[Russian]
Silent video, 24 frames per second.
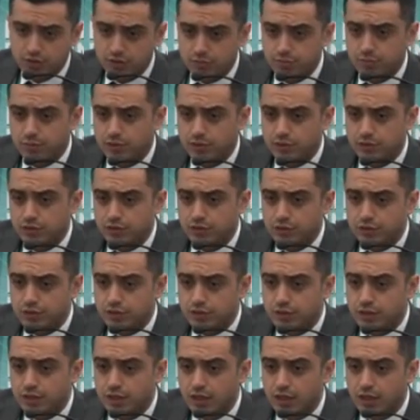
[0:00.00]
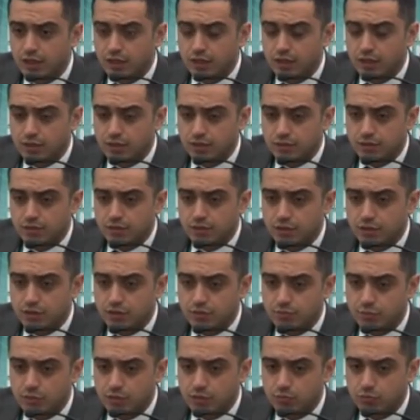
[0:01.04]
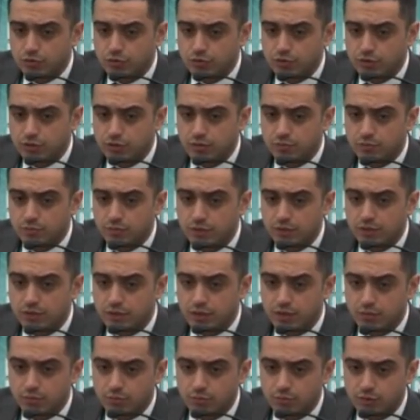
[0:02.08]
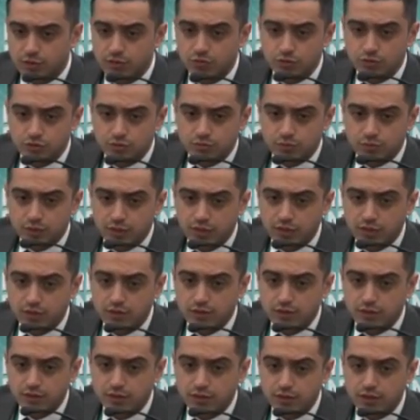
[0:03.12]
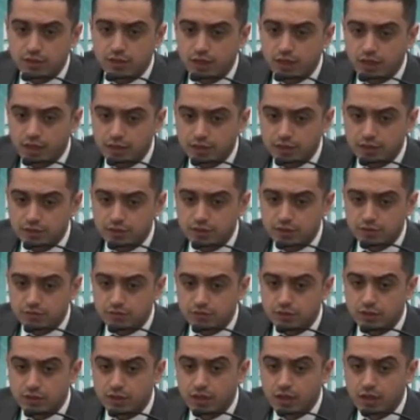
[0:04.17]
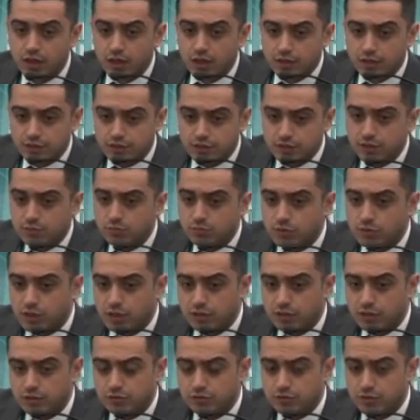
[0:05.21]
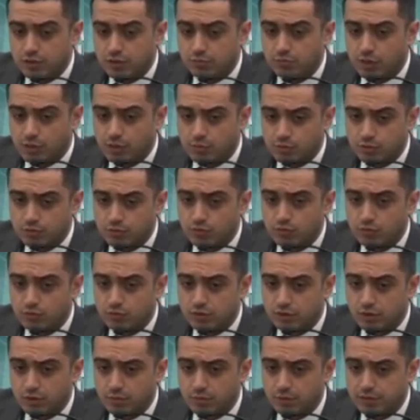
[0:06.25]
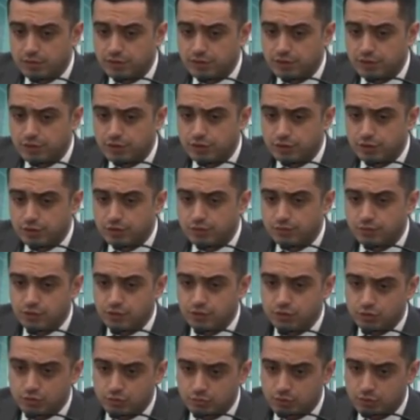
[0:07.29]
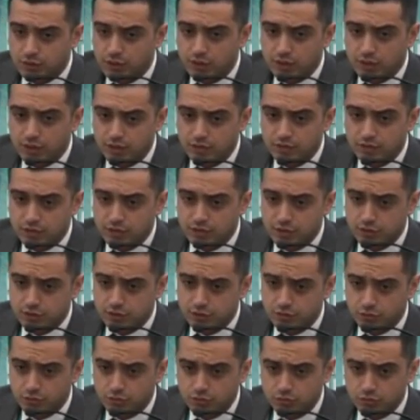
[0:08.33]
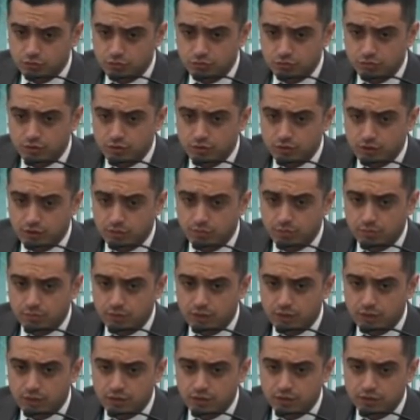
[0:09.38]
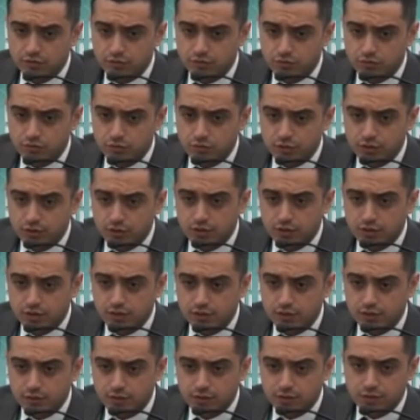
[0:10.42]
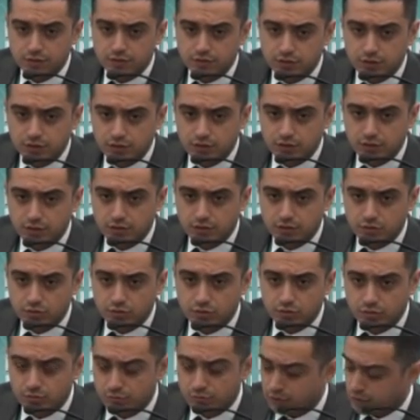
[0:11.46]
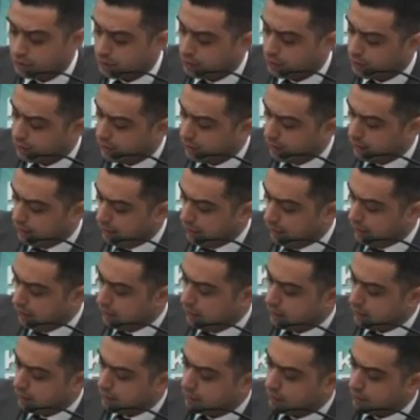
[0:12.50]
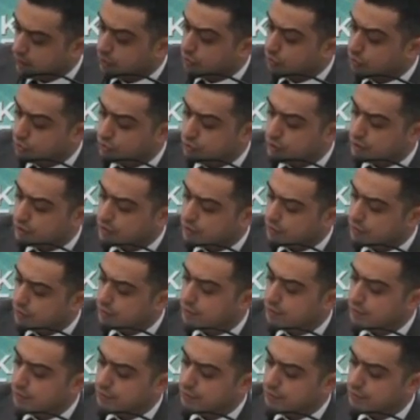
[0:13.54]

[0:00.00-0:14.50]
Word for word: поддержки э, нашим работникам мы как бы проводим параллельно и анкетирование. Затем мы осуществляем обзвон налогоплательщиков, которым были оказаны различного рода услуги, там адресные услуги и тех, которые были, которые участвовали